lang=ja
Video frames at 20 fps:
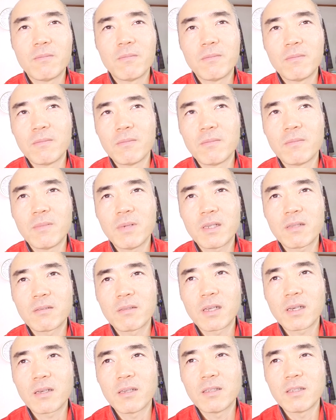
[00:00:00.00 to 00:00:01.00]
うん、まあ、そ
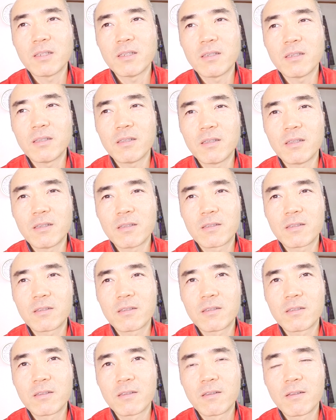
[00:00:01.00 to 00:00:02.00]
んな感じで
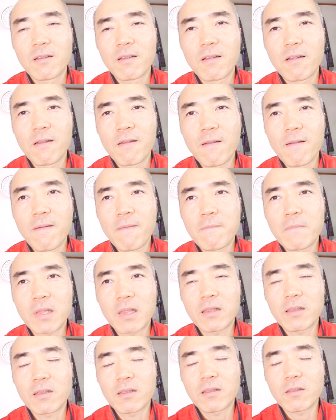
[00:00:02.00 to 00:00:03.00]
す。ま
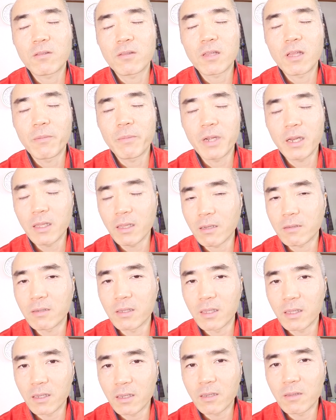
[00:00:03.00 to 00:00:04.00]
あ、食べれなく
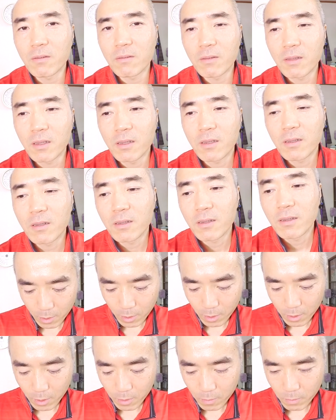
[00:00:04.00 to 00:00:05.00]
はないけどね。
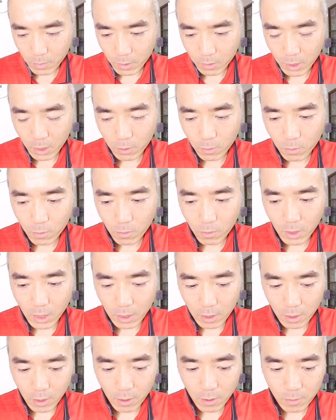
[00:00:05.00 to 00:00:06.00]
まあ、そんなところ
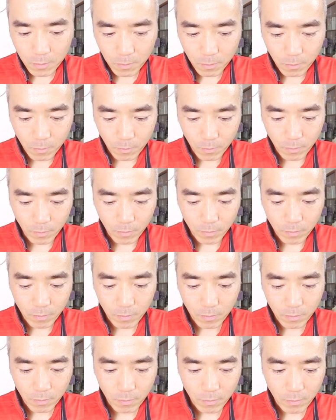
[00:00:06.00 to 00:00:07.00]
かな。うん。
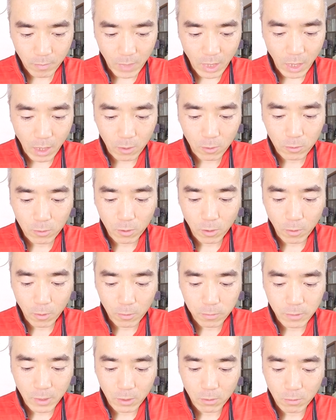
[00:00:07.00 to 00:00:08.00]
あの
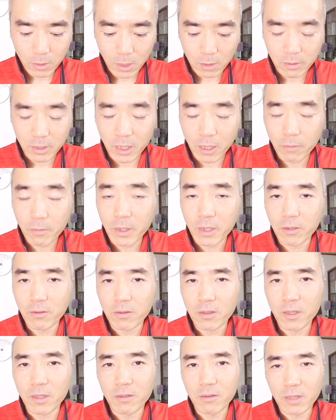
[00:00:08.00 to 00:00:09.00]
豆腐はとにかくやばい
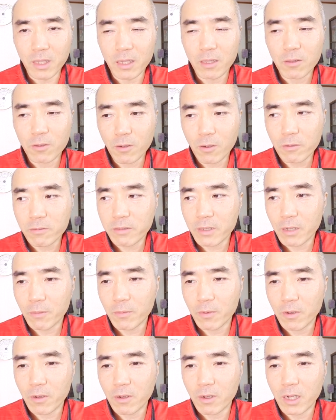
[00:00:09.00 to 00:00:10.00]
よっていうね。豆腐は
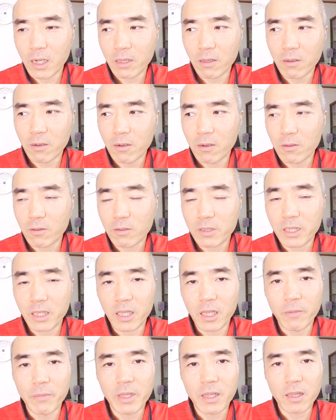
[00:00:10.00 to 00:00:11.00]
もう、あの、取っちゃ
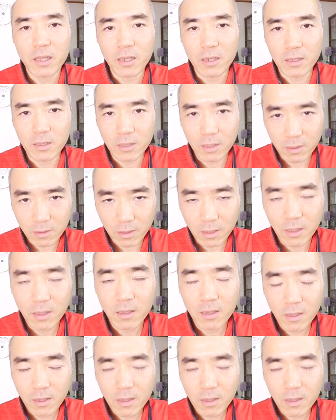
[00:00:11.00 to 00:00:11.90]
ダメって感じですね。